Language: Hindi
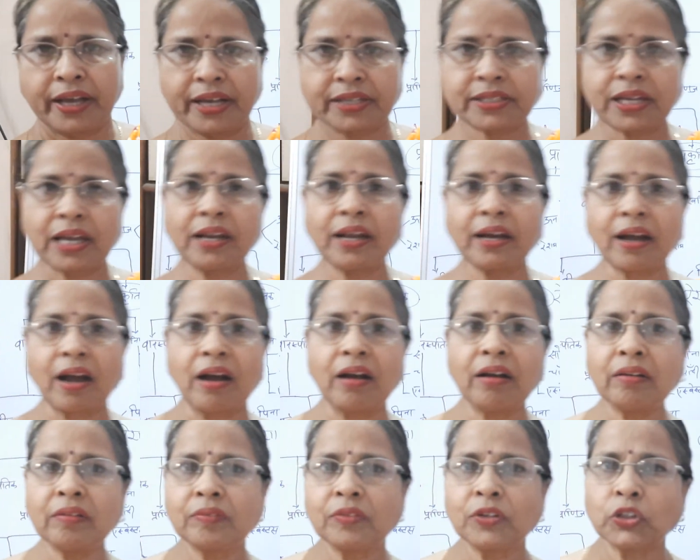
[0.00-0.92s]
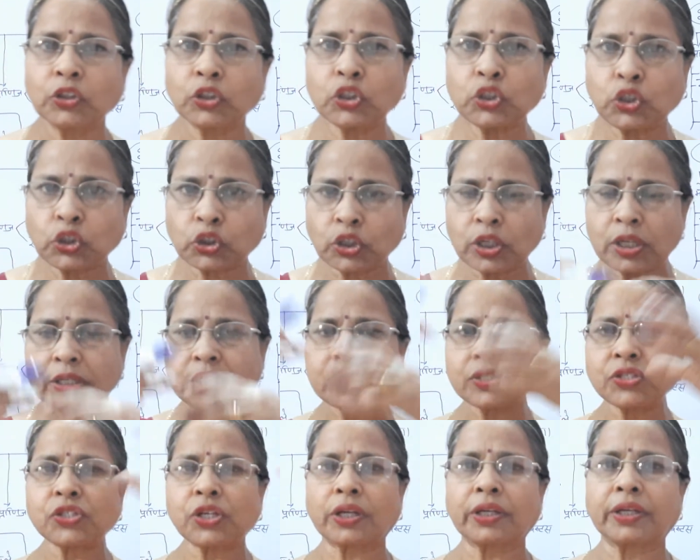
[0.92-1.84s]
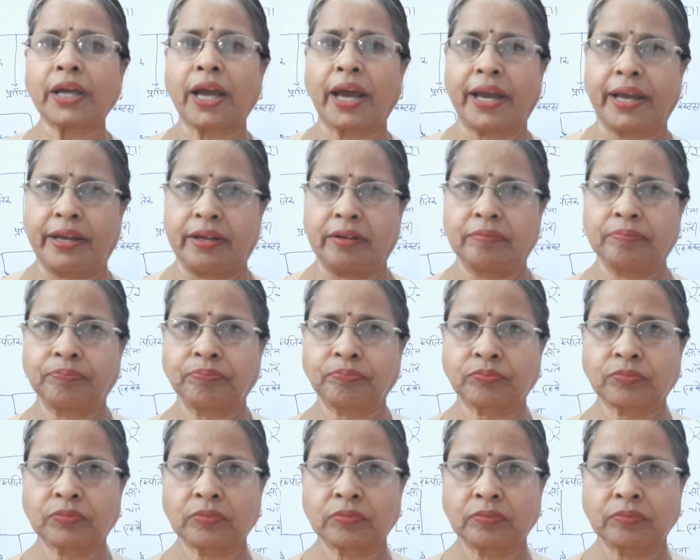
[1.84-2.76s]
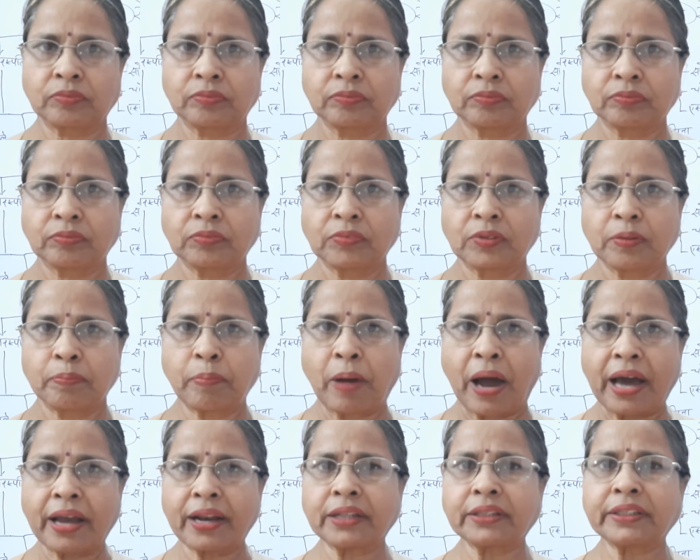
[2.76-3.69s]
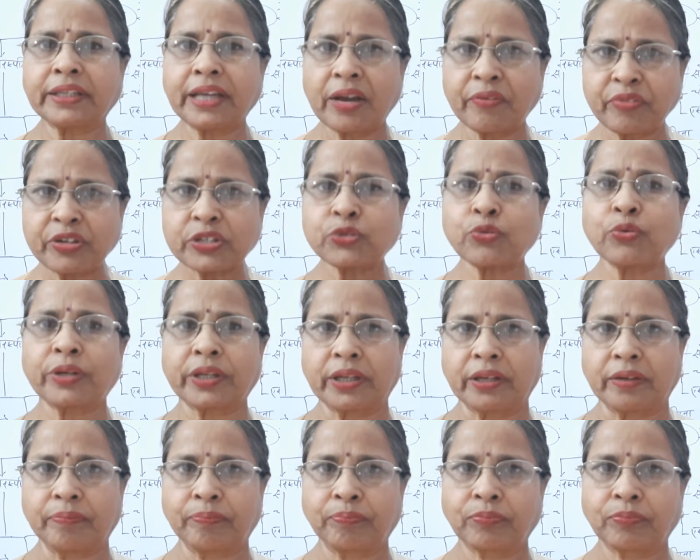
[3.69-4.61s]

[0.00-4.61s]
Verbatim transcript: ऐसा लगा कि जितनी जनसंख्या है भारत की या विश्व की